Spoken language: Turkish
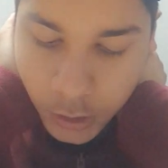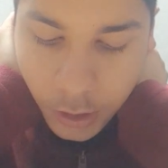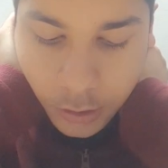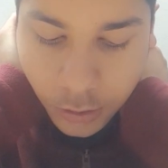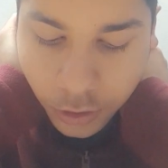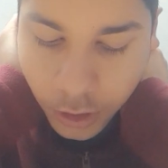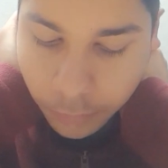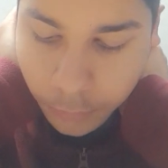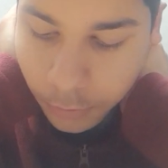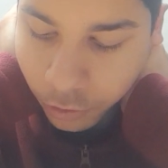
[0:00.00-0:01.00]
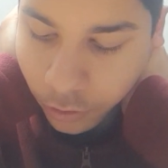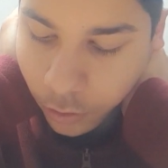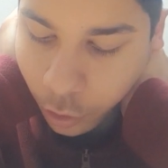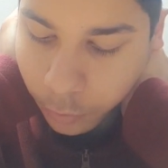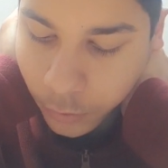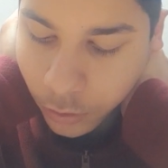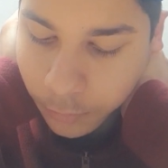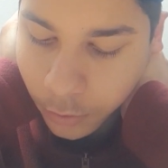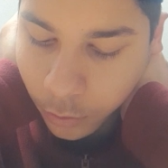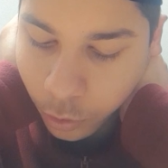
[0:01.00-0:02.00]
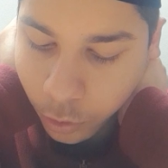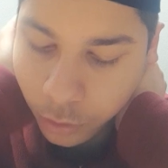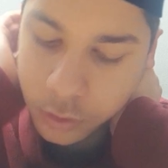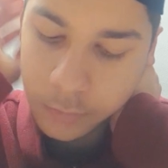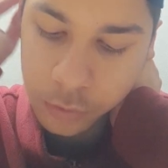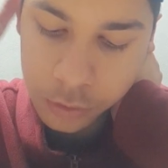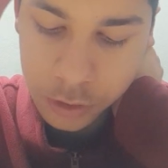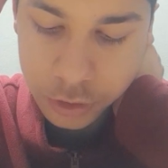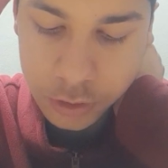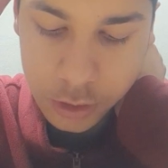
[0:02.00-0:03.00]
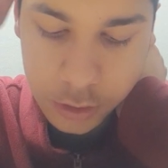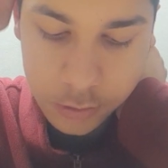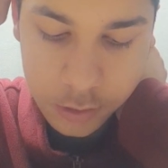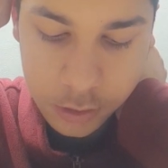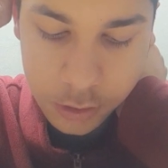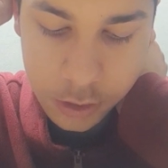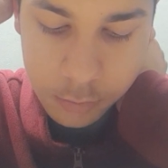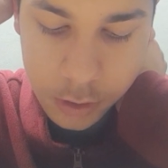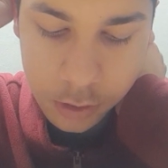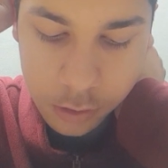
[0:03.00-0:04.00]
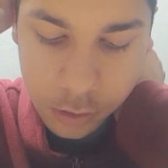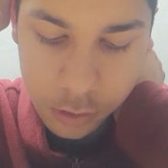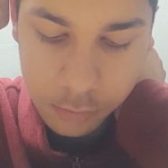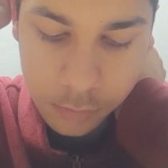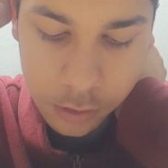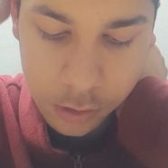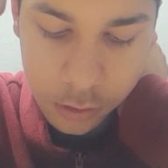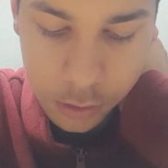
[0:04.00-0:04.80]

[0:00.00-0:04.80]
Yaklaşık 25 yıl Osmanlı İmparatorluğu'nun uğraştıran İskender Bey'in ölümü